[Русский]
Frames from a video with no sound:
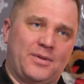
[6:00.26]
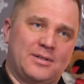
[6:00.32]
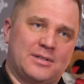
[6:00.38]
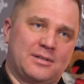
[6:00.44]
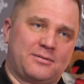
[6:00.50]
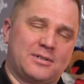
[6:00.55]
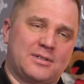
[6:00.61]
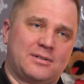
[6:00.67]
и,
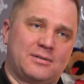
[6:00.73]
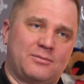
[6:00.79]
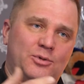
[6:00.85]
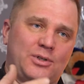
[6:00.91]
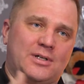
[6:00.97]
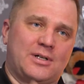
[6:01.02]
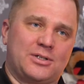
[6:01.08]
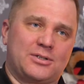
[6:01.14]
соответственно, у
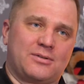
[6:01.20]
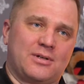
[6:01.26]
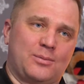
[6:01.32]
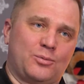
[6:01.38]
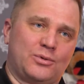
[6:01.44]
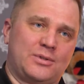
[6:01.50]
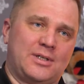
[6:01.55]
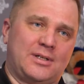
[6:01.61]
них качество
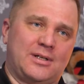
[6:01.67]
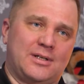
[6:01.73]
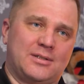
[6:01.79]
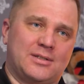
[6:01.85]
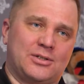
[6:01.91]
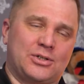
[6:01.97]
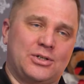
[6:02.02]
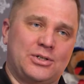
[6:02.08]
работы
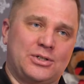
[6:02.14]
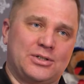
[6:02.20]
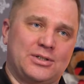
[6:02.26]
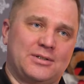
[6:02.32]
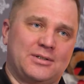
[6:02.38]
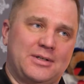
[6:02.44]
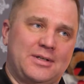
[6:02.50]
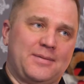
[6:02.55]
теряется.
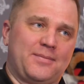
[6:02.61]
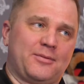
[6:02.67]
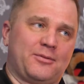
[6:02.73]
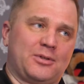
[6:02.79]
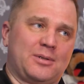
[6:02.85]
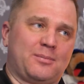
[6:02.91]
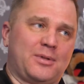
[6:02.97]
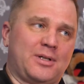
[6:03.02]
Женщины
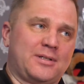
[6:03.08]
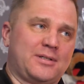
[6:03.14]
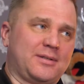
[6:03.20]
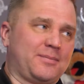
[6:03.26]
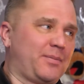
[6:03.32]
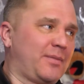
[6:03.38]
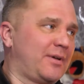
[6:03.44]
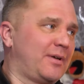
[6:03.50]
в этом
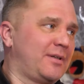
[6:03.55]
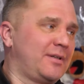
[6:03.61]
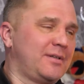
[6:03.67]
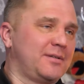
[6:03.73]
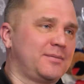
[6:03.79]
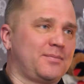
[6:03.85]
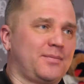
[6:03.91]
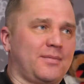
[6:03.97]
плане,
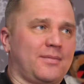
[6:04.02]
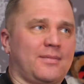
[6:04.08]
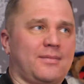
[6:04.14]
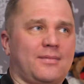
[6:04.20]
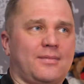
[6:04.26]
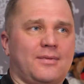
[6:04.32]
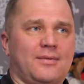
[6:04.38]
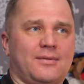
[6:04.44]
они
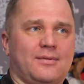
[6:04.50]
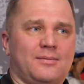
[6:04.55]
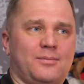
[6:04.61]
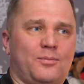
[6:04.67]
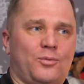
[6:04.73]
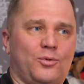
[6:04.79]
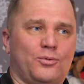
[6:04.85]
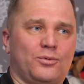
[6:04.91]

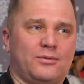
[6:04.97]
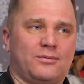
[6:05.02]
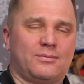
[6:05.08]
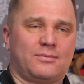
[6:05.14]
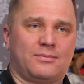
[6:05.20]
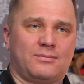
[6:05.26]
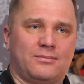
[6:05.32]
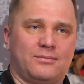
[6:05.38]
могут
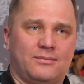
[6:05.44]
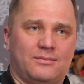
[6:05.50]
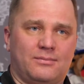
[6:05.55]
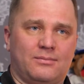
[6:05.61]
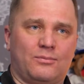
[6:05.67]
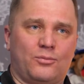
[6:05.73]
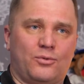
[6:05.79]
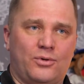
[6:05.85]

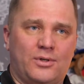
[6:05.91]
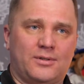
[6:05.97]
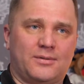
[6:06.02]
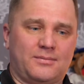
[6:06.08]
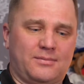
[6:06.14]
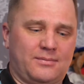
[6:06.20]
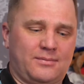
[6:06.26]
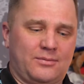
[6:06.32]

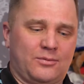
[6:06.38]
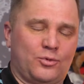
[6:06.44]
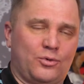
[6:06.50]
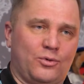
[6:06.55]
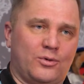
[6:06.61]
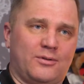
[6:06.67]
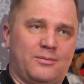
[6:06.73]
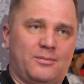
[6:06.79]
более
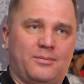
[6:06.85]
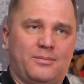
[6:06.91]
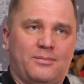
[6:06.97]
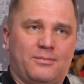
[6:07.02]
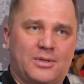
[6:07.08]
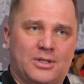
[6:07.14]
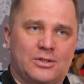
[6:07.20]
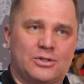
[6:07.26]
долго
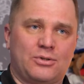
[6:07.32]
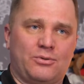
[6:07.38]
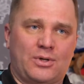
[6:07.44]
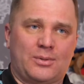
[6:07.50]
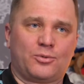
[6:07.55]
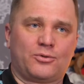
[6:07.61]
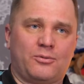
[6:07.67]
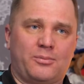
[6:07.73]

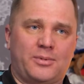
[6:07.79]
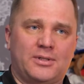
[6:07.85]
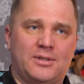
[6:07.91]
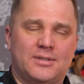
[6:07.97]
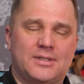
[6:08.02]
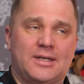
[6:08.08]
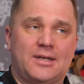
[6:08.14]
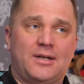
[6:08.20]
продолжительную работу
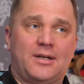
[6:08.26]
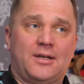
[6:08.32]
выполнять.